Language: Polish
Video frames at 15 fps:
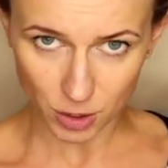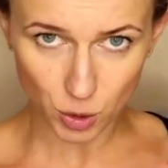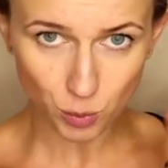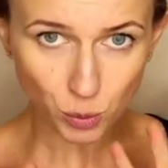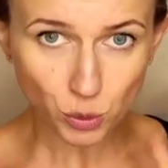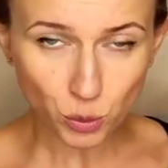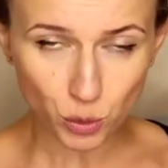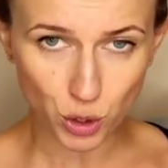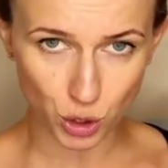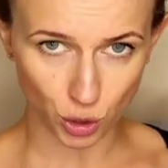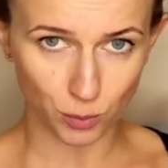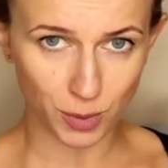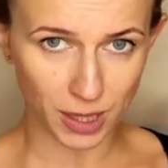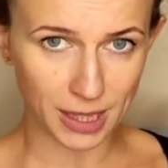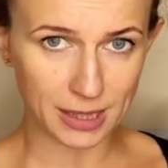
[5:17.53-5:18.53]
Zbuduj
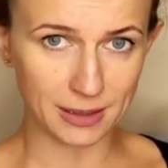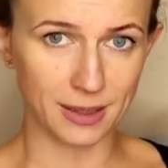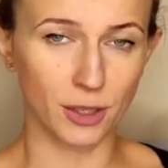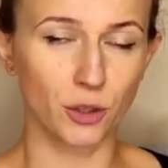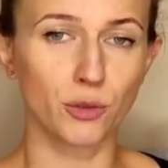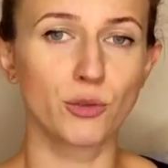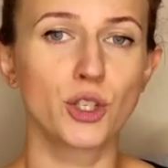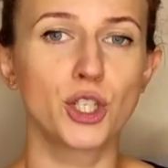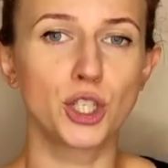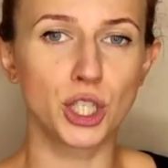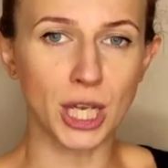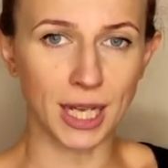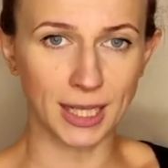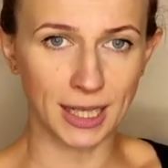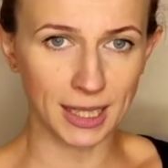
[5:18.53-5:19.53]
sobie taką
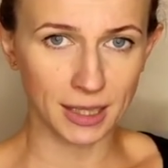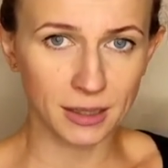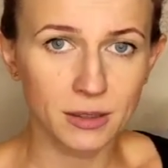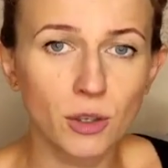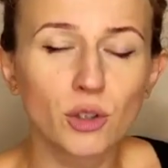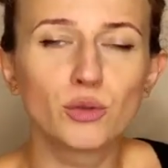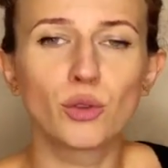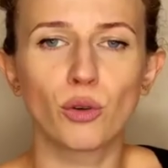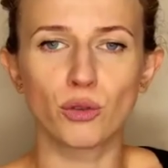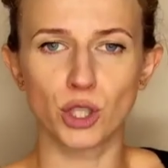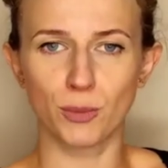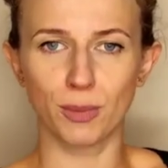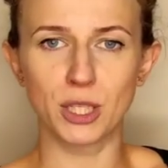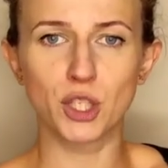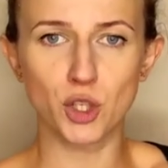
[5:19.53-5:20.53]
ścianę, o
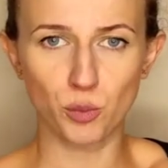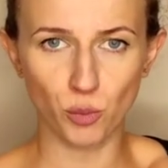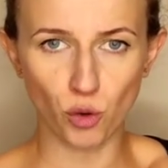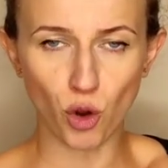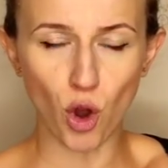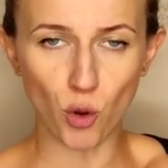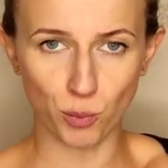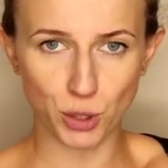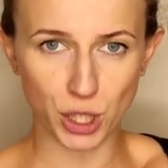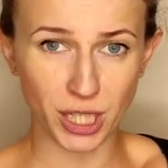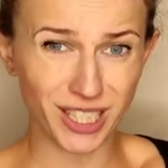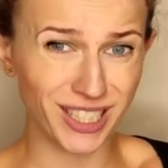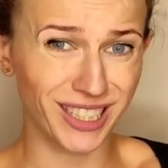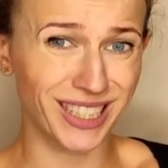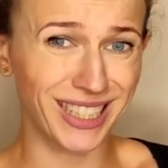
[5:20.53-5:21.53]
którą się będziesz mógł
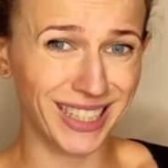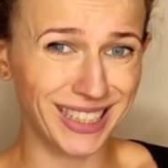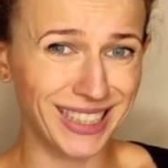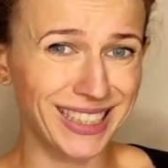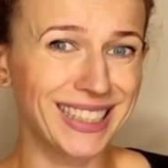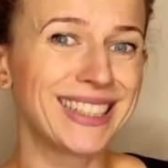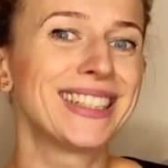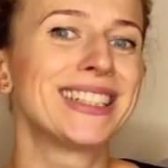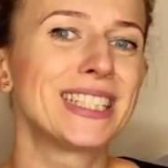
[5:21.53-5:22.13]
oprzeć, kiedy